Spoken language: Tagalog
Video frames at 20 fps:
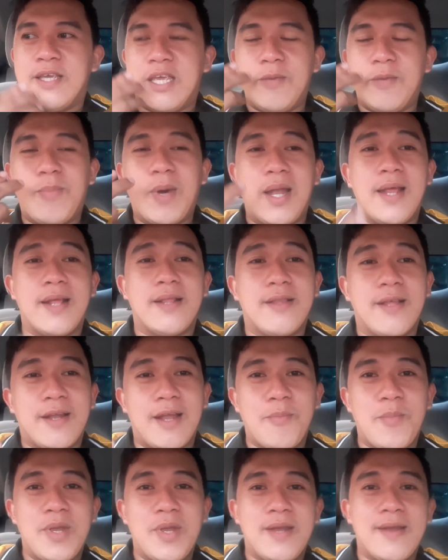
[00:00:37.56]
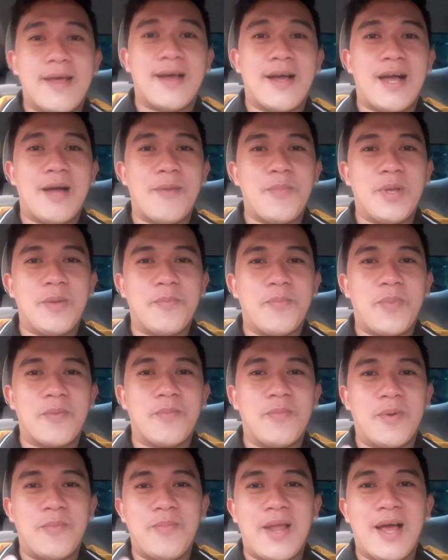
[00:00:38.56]
ibalik na namin ang aming
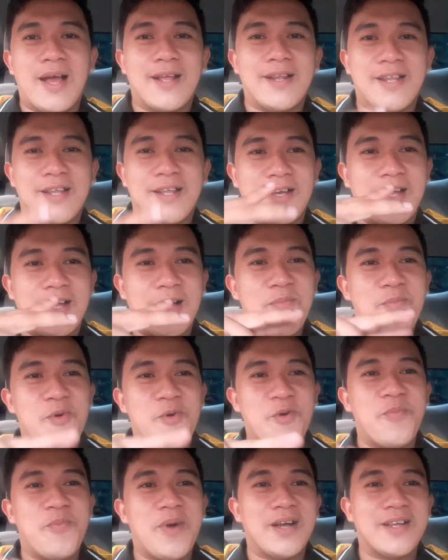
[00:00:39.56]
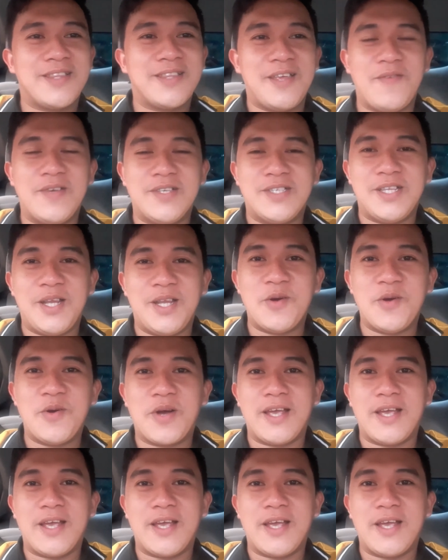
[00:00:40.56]
pagbablog na Kamukbang TV Sideo.